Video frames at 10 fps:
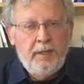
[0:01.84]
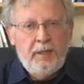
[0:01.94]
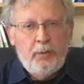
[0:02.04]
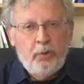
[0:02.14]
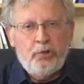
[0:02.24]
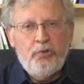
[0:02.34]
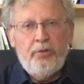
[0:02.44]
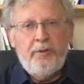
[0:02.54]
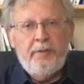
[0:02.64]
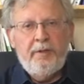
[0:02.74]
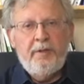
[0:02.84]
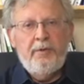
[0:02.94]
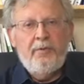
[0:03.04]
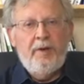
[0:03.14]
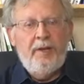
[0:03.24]
Bonjour, euh, nous
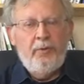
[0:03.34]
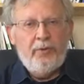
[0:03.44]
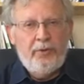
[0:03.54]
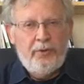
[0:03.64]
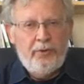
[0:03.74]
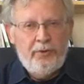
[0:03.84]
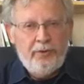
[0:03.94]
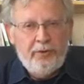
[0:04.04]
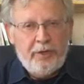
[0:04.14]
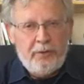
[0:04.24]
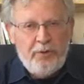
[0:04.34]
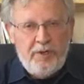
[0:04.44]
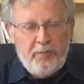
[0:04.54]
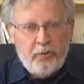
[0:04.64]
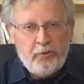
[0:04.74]
voilà donc euh, réunis
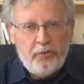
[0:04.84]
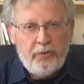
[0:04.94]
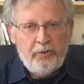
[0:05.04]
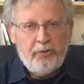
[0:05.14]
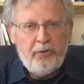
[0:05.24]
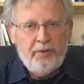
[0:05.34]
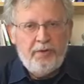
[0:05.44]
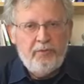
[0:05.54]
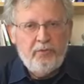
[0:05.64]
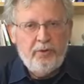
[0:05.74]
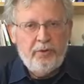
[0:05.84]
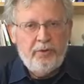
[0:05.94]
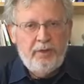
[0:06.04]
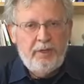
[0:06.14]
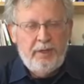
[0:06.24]
pour ce, rendez-vous euh,
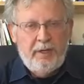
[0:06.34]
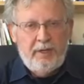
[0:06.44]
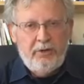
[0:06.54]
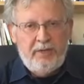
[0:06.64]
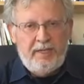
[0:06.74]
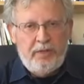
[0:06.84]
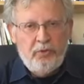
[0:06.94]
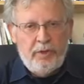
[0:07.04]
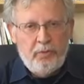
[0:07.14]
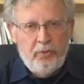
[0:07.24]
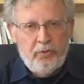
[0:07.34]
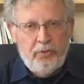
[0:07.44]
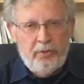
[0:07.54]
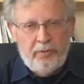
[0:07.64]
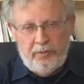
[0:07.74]
de l'édito hebdo
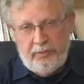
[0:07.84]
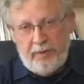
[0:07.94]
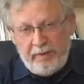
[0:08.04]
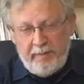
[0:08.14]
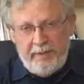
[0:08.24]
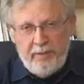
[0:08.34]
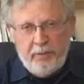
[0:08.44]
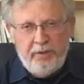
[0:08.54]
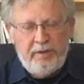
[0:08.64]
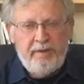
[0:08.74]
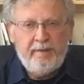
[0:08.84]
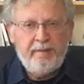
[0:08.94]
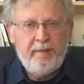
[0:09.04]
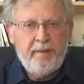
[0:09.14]
de, la semaine de Politis.